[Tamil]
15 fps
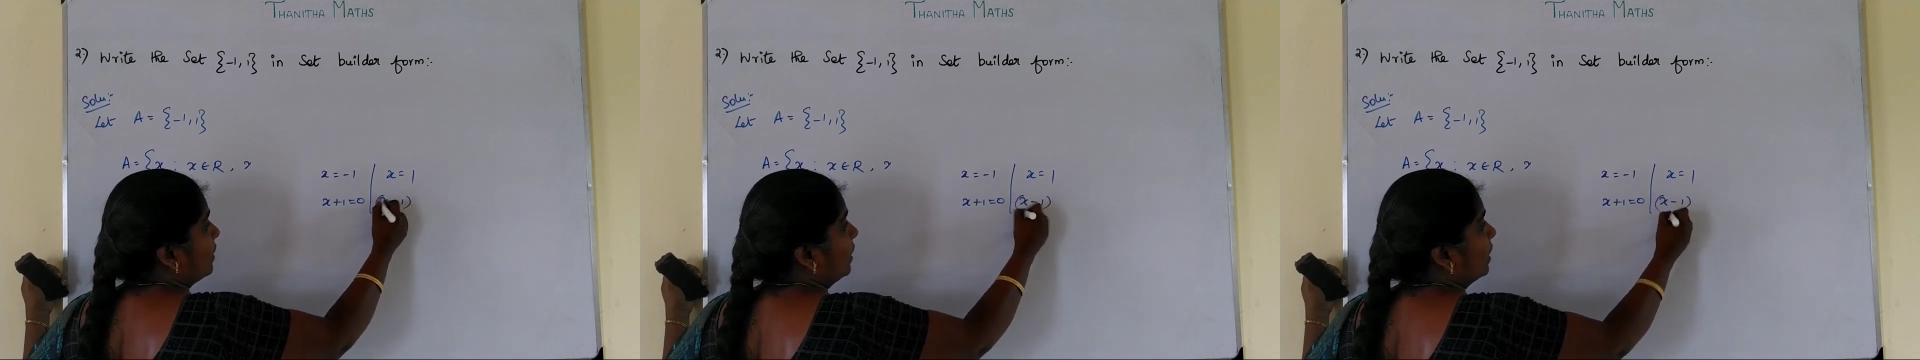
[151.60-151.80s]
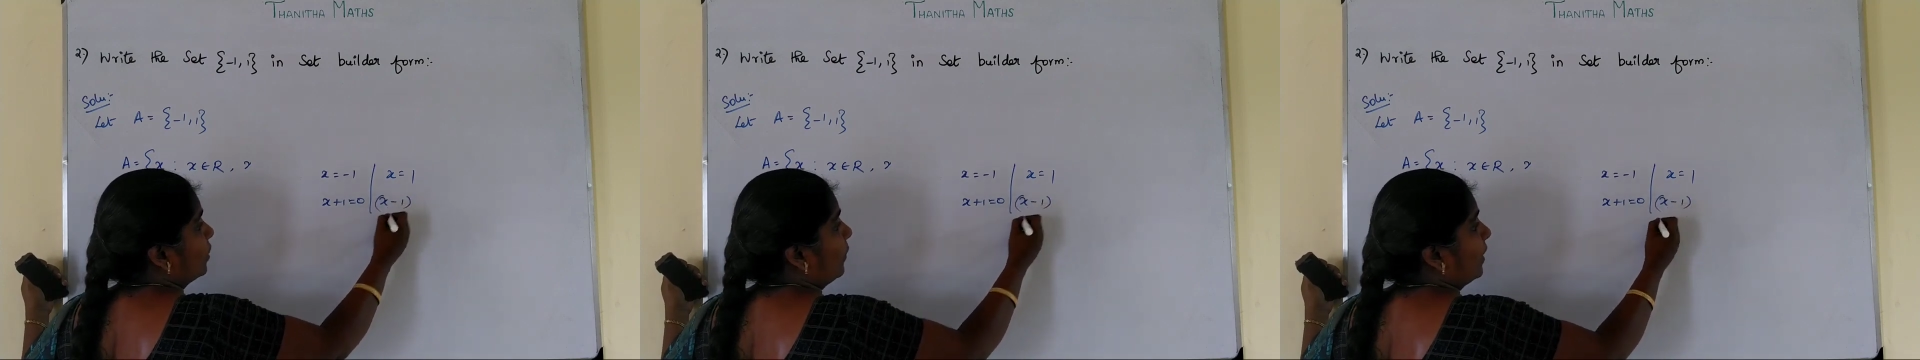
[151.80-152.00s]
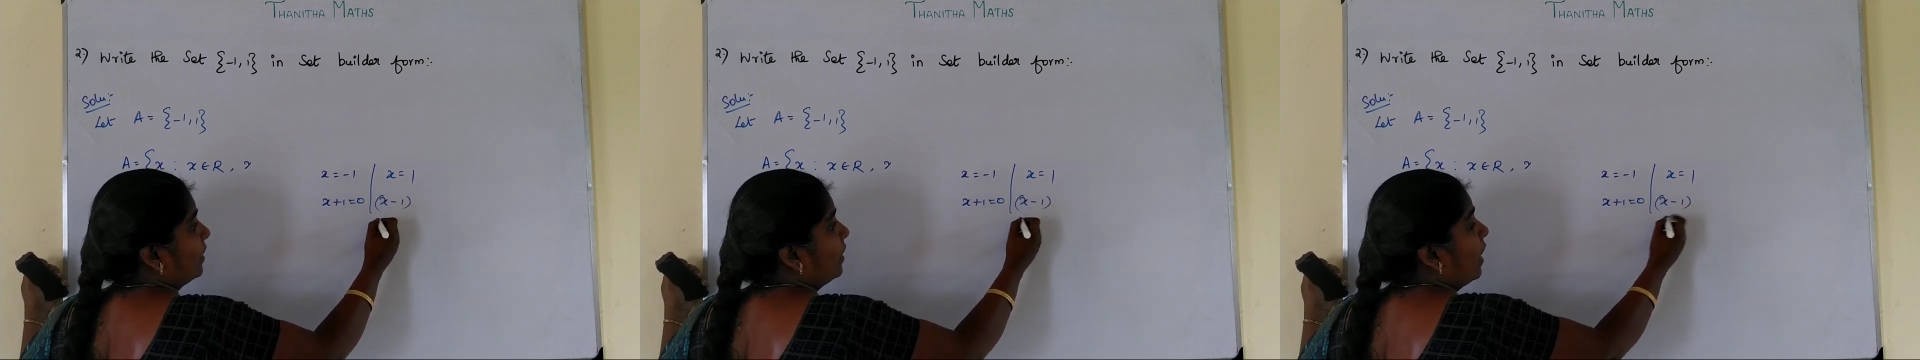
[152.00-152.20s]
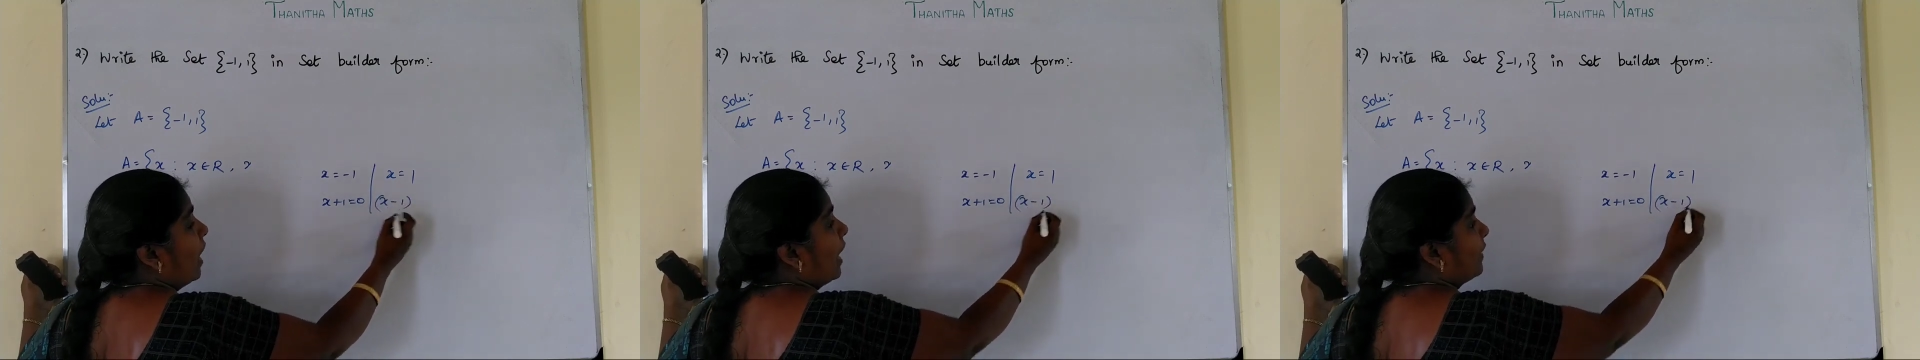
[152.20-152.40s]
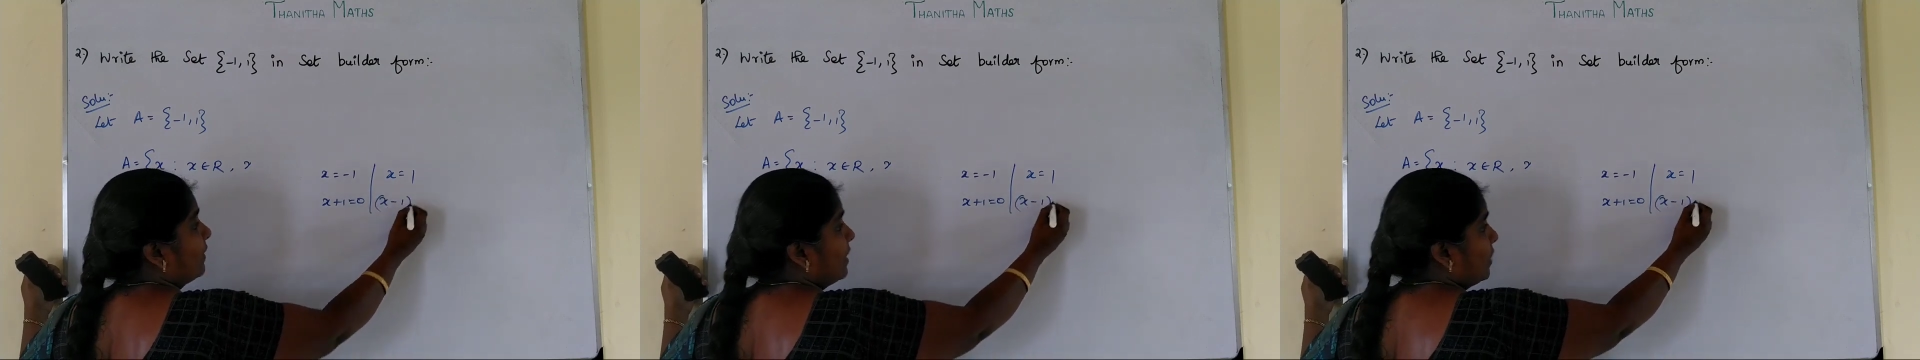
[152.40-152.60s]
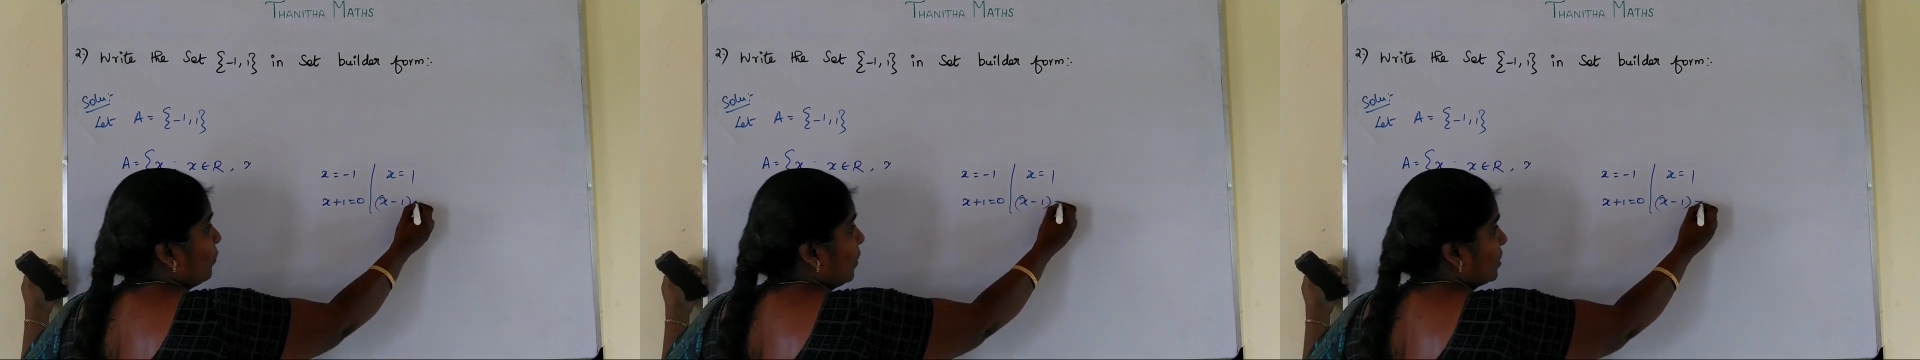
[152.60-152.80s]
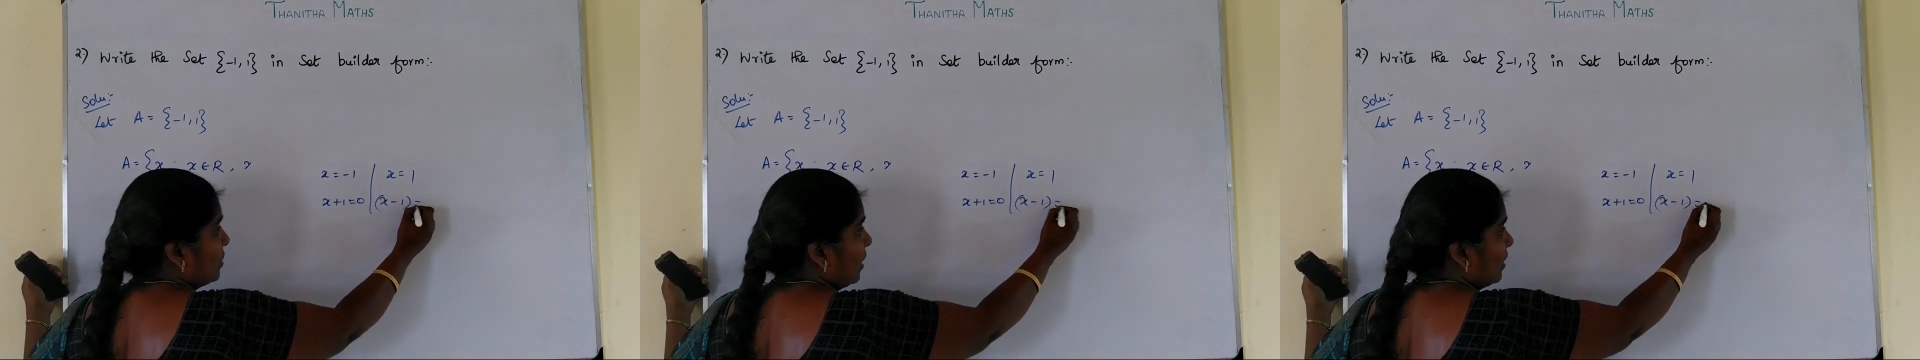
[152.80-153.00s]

ஒன்னு எழுதுவேன் அது ஈக்குவேஷன்